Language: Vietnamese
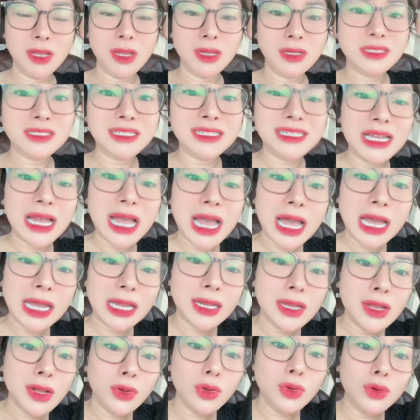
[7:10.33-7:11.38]
chị ai
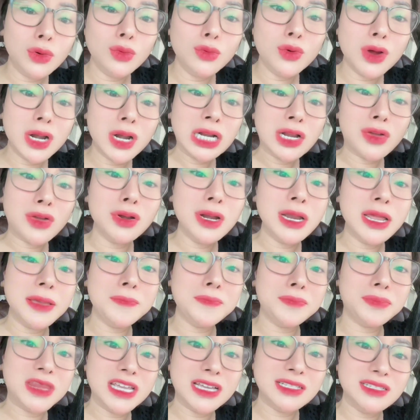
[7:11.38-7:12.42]
luôn luôn có
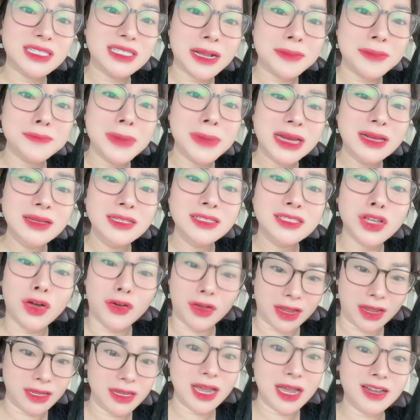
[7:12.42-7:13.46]
niềm tin rằng mình
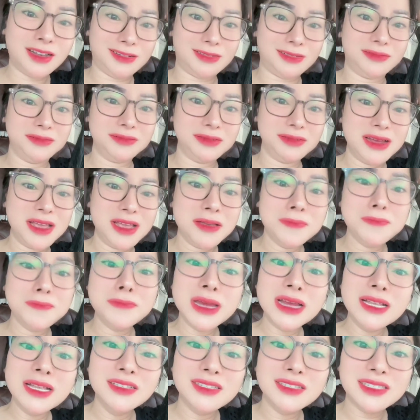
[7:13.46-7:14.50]
giỏi nhất
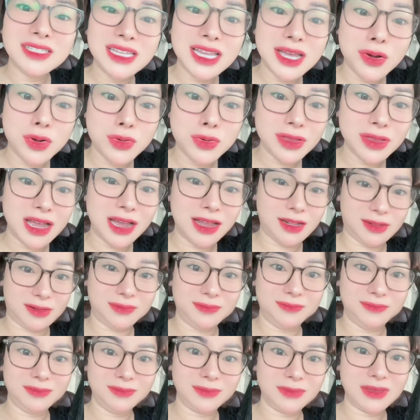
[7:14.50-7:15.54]
mình siêu nhất
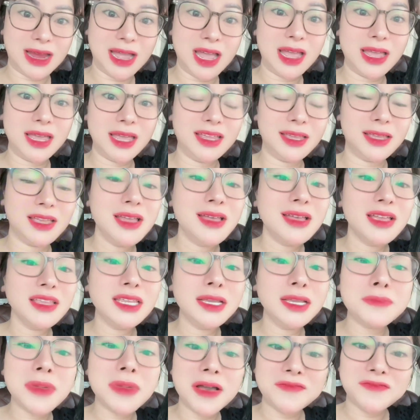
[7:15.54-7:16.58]
đấy
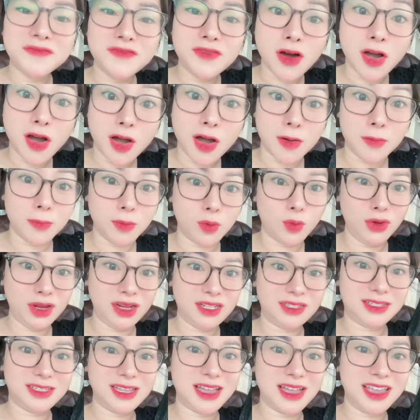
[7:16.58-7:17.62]
nhưng mà vỏ quýt
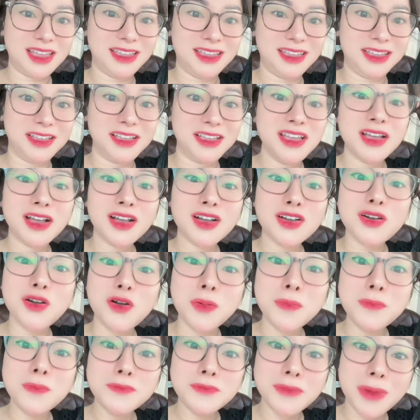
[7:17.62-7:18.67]
dày
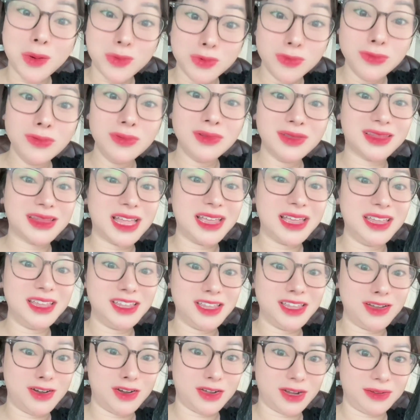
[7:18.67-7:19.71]
có móng tay
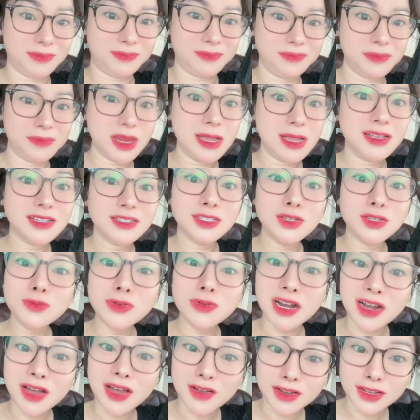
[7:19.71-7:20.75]
nhọn dung
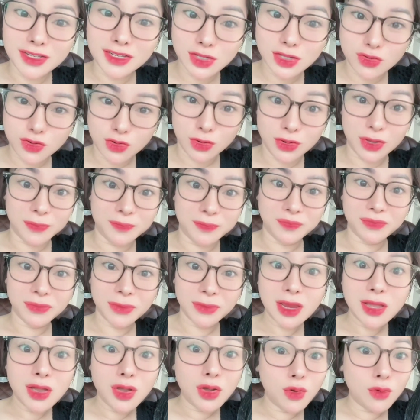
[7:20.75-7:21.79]
đã nói rồi
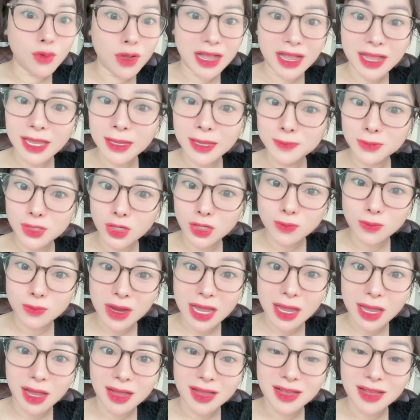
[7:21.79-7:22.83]
hoàng kim dung
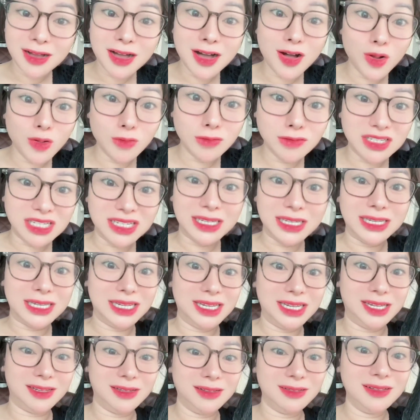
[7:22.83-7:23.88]
á không
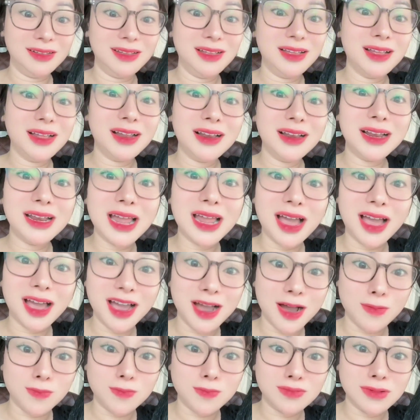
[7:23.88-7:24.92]
chỉ là
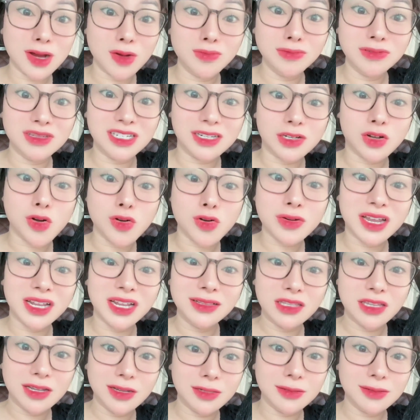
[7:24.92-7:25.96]
học không chỉ có
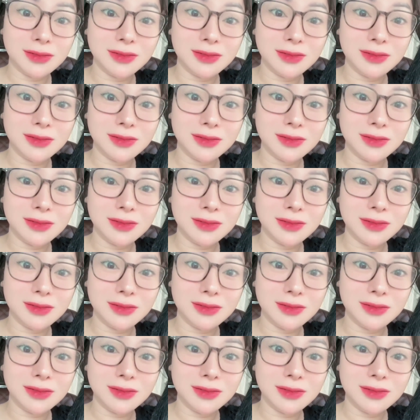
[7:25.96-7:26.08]
kiến thức